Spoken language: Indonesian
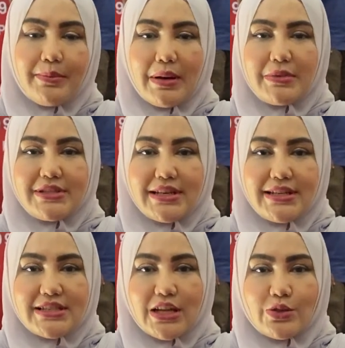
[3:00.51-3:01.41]
dapat menjadi
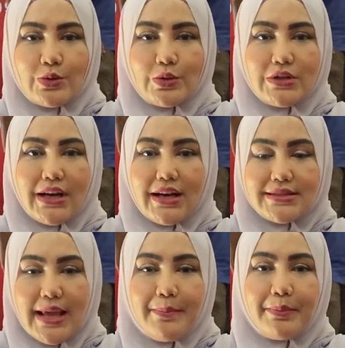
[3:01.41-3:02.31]
satu uh,
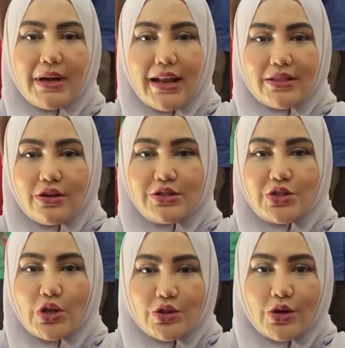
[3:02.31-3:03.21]
sampel atau
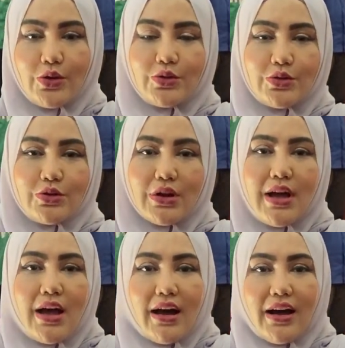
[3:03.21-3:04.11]
contoh untuk
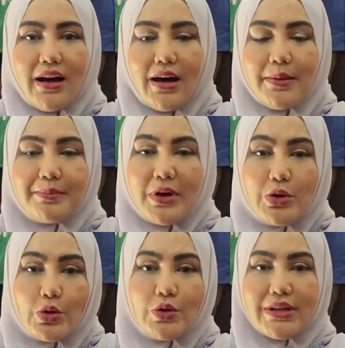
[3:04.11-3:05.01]
uh,
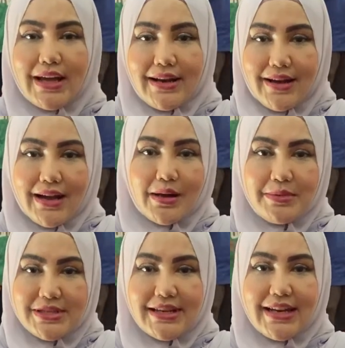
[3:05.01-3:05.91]
menurunkan angka
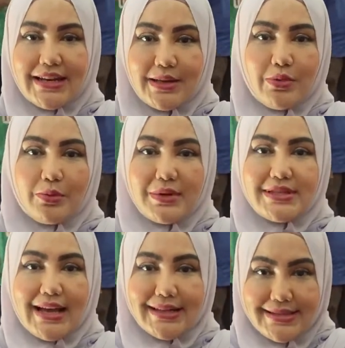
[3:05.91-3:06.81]
kemiskinan di
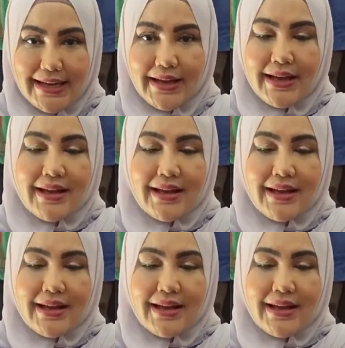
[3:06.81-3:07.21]
Provinsi Aceh.